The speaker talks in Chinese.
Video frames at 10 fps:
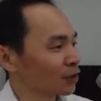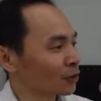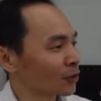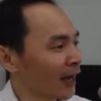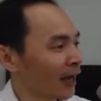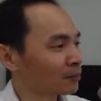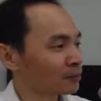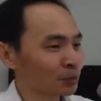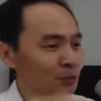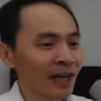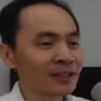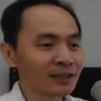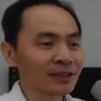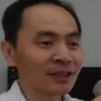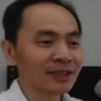油啦，不太
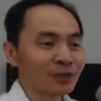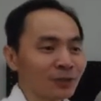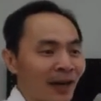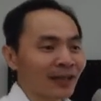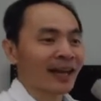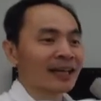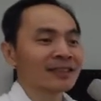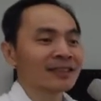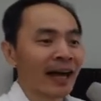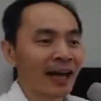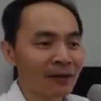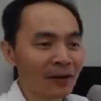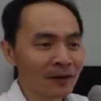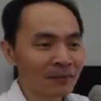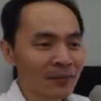适合再去把盖子打开嘛，